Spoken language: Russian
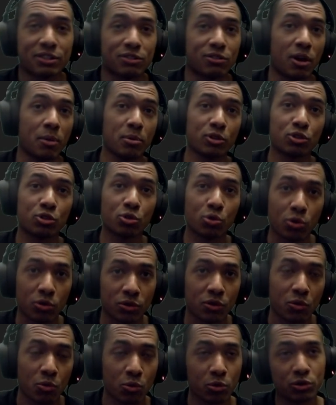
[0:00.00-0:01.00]
С вами
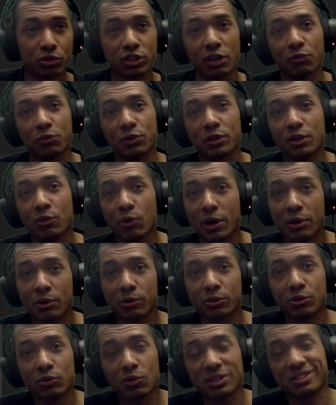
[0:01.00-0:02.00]
Джон, он же офигеваю
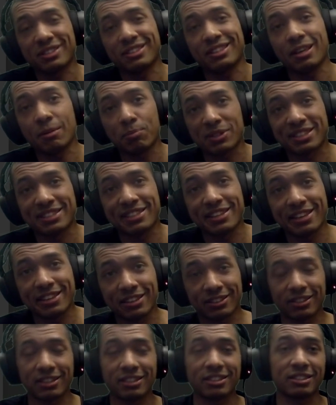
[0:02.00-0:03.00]
от новостей
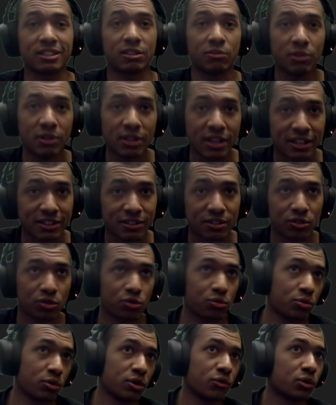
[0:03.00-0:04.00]
последних 312.
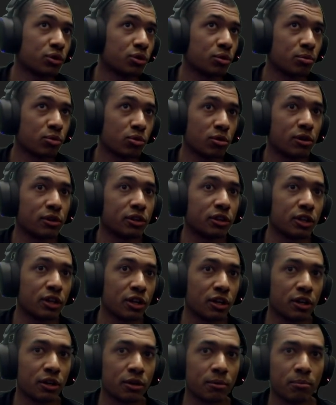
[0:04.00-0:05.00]
Сегодня в этом
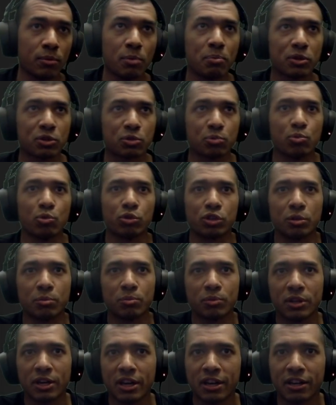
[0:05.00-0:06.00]
ролике мы
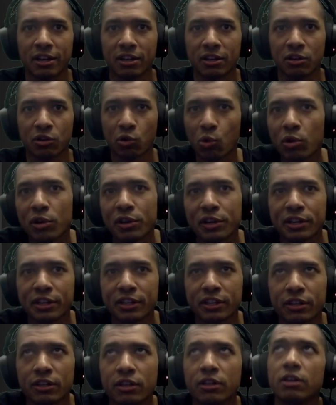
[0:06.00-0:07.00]
посмотрим на
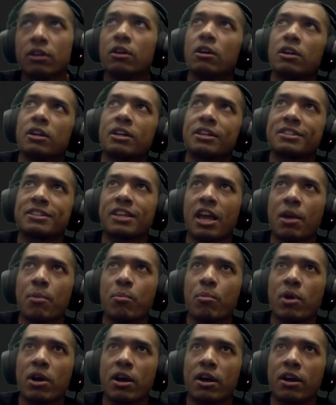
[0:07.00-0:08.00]
ролик
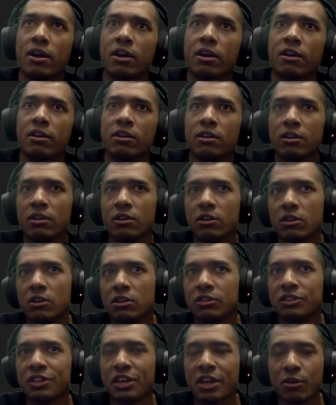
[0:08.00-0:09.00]
касаемо
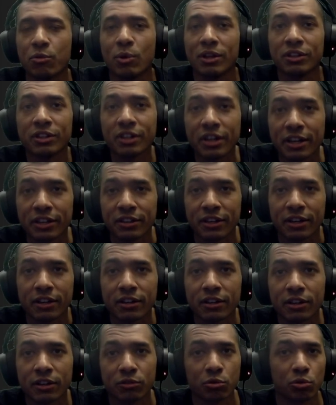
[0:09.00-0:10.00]
Day One
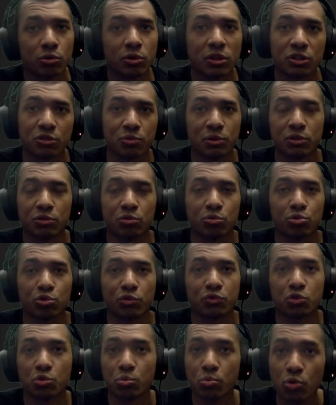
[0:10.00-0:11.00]
рейда, который у нас выйдет
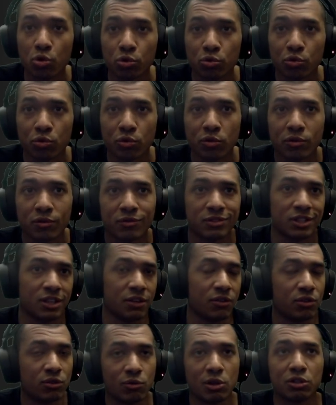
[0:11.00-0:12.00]
уже в субботу в
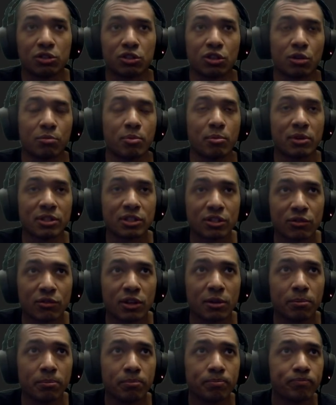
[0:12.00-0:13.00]
9 вечера по
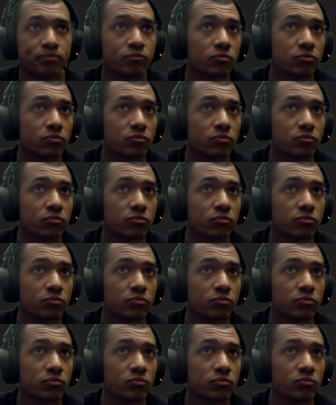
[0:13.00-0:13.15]
Москве.